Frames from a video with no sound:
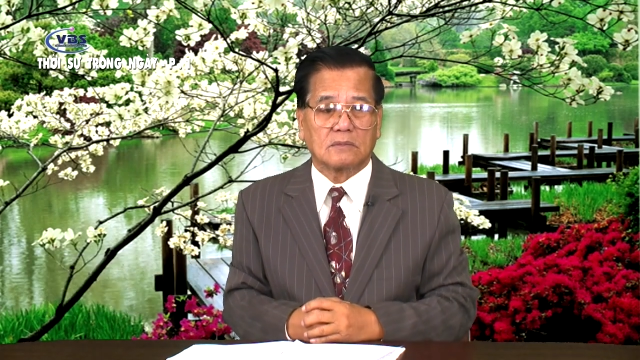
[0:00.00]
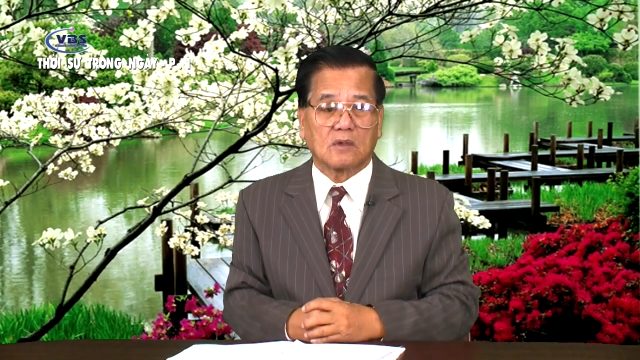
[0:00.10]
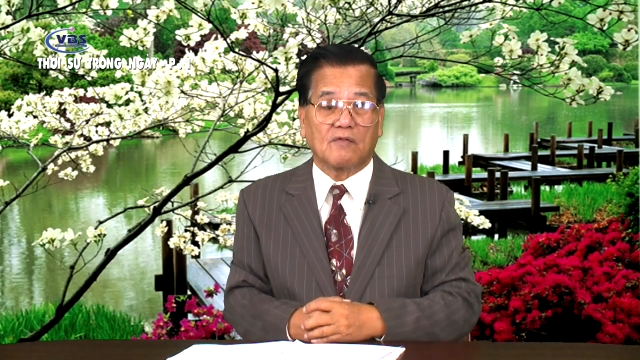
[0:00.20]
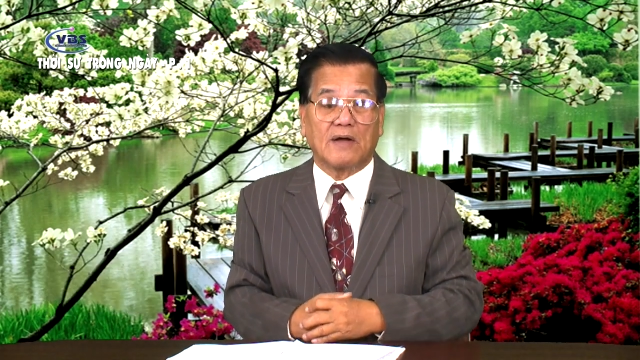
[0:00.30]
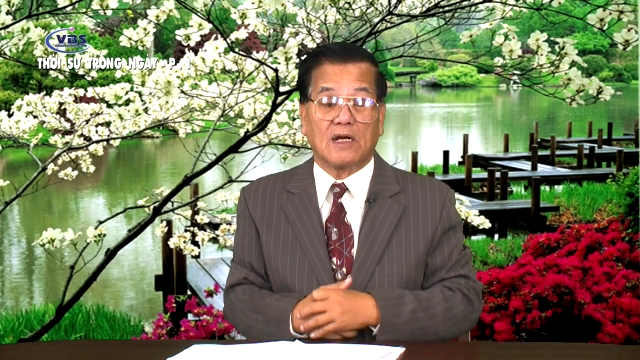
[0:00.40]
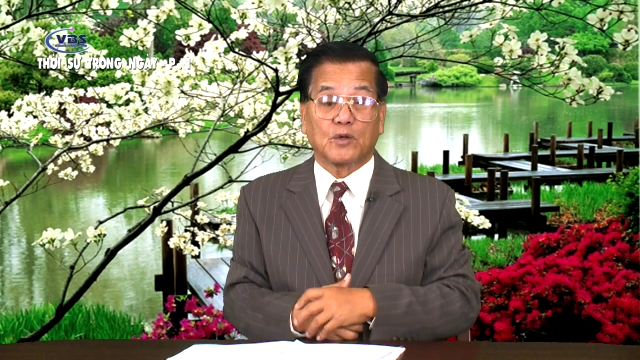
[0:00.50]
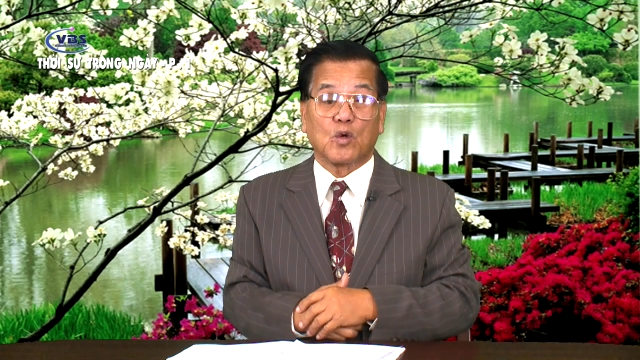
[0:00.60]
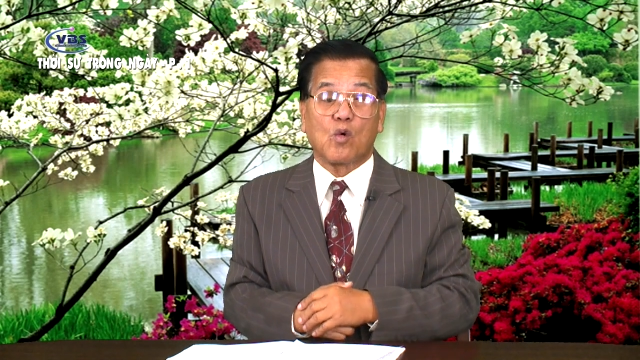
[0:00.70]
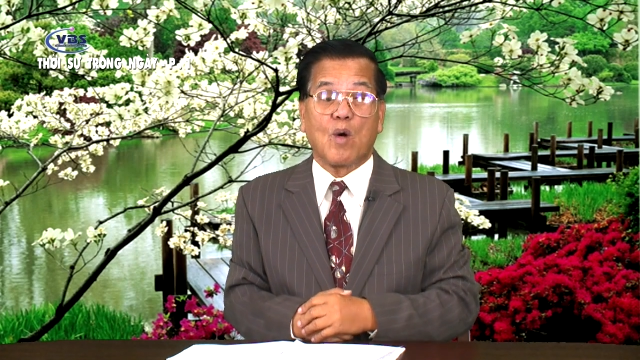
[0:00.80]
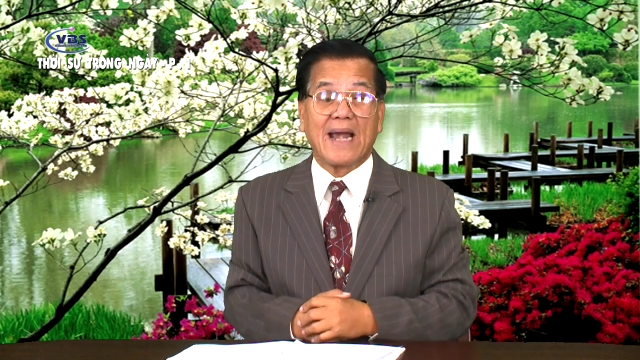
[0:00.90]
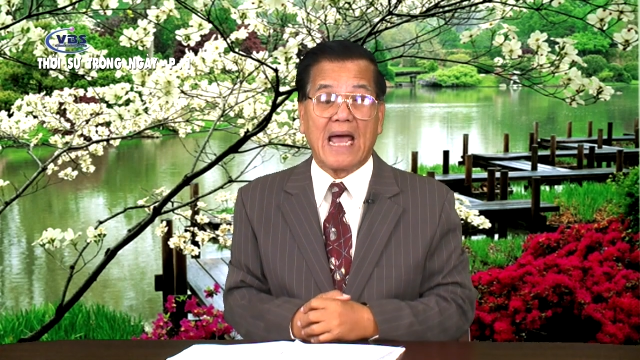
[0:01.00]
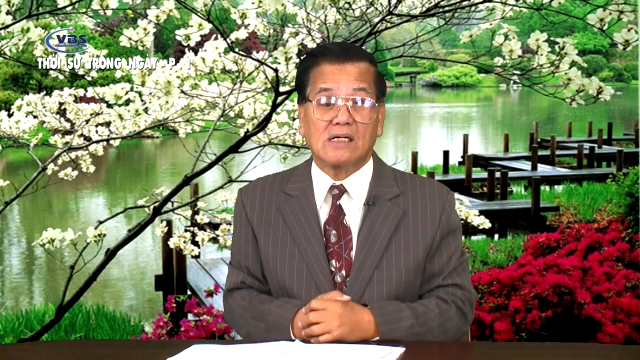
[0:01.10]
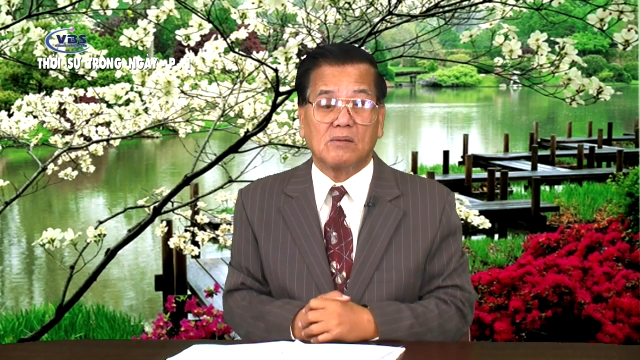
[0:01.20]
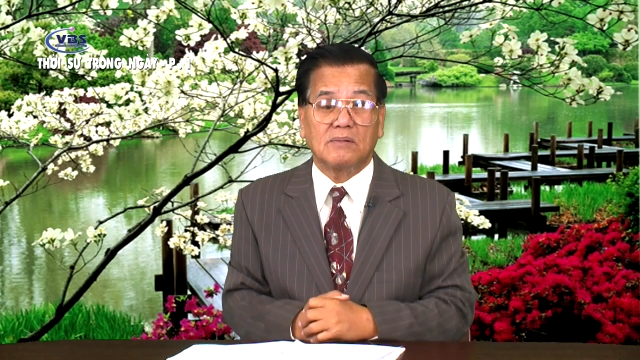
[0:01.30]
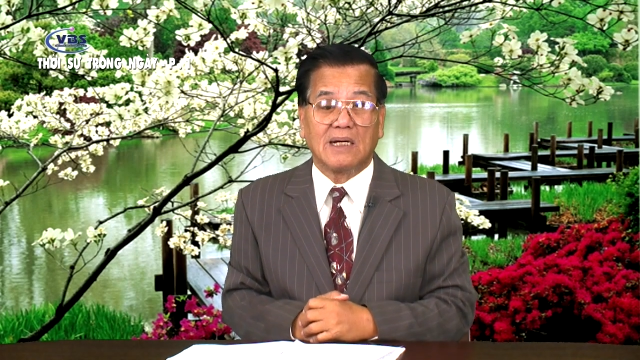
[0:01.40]
Có phải là tôi quá đáng
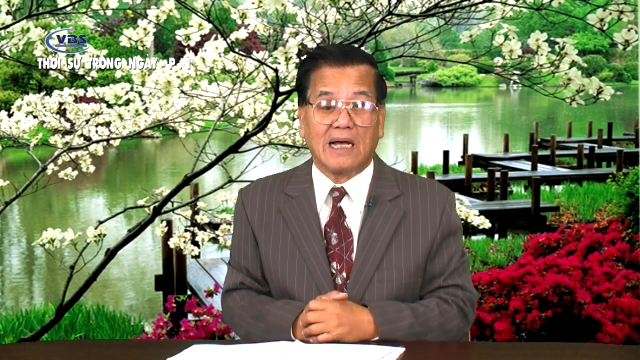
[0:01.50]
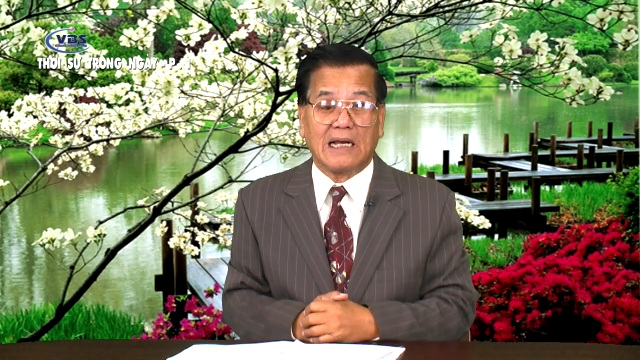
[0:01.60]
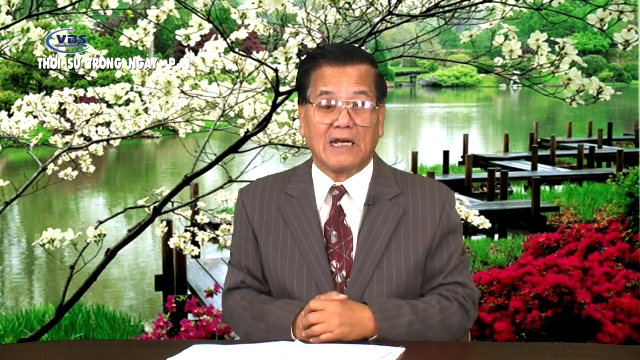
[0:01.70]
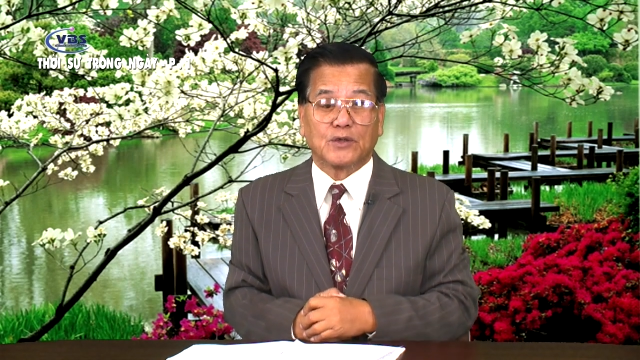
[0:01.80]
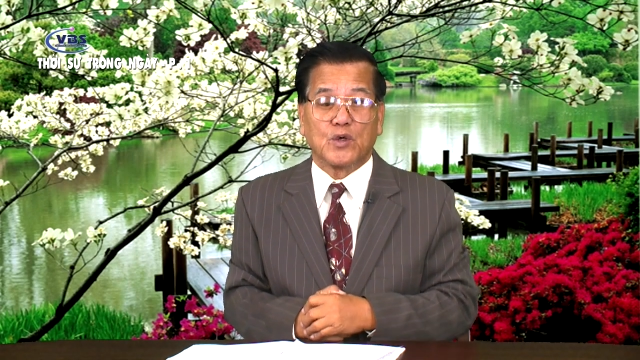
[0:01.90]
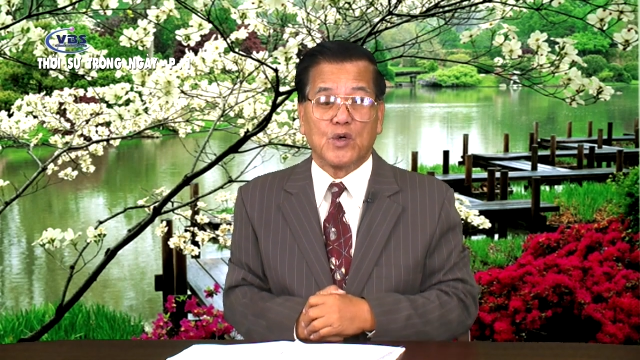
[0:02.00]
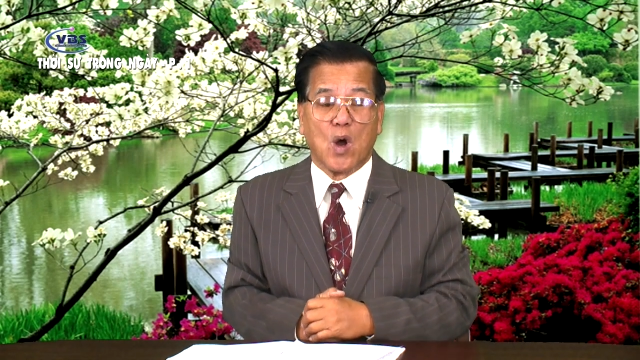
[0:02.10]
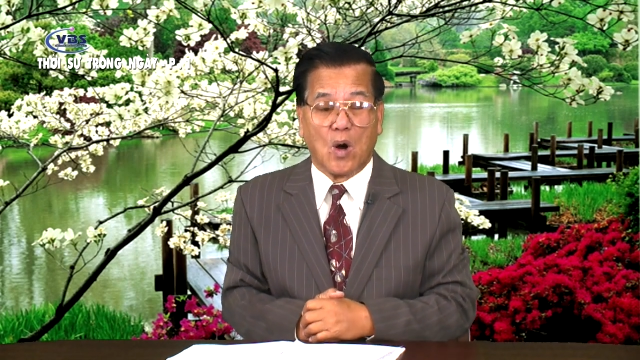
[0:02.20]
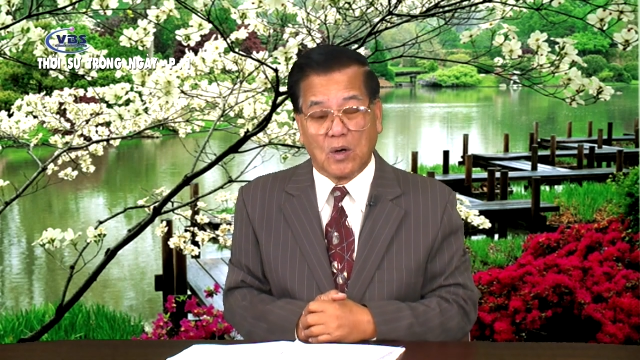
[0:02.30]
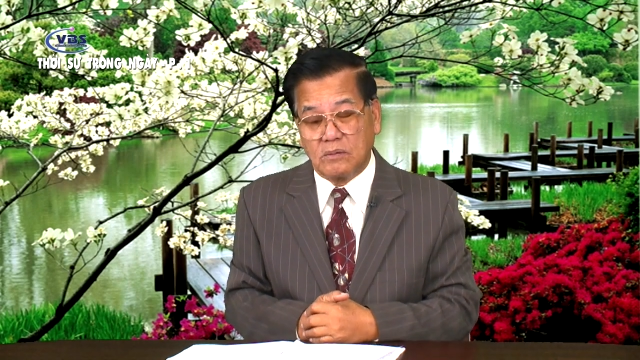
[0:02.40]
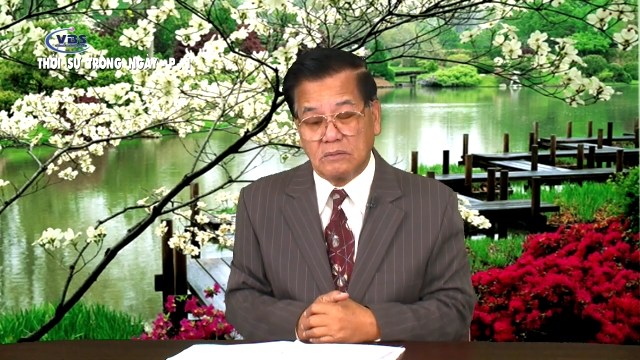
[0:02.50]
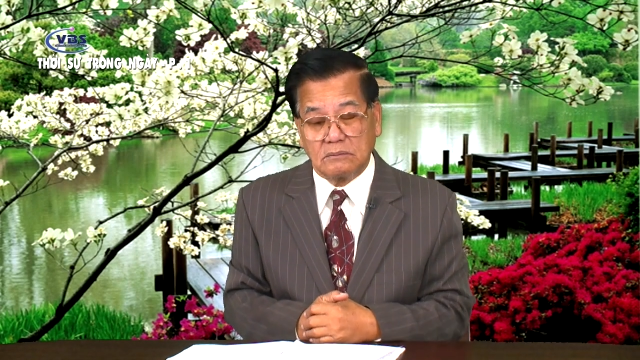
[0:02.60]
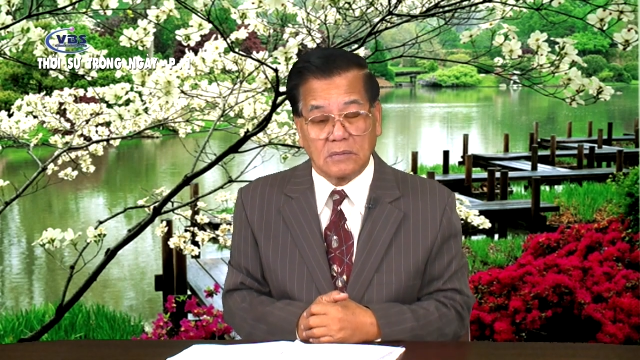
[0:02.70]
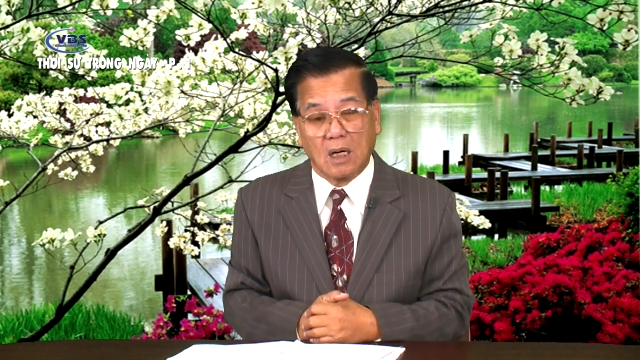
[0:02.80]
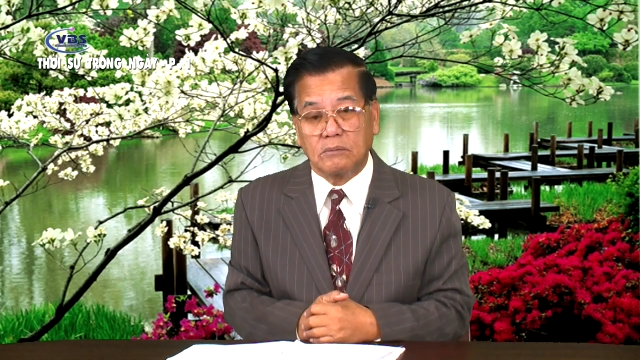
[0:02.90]
không? Hay là tôi nổ
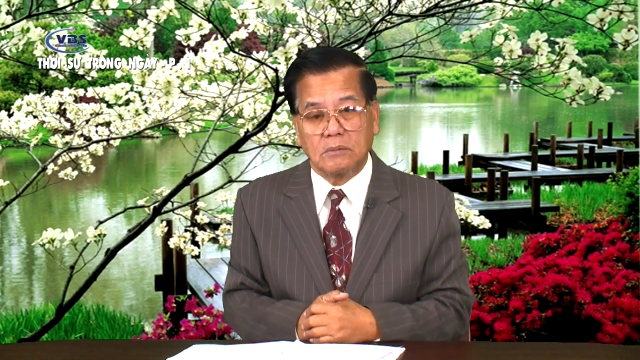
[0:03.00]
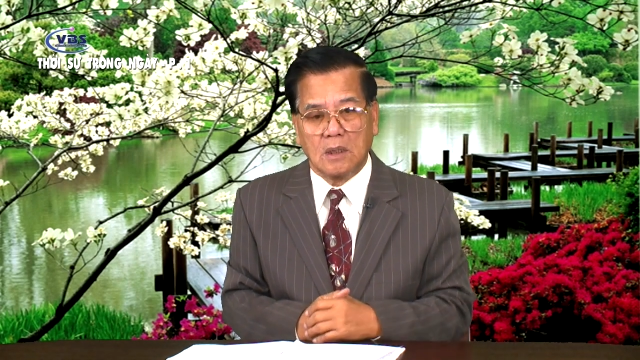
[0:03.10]
không?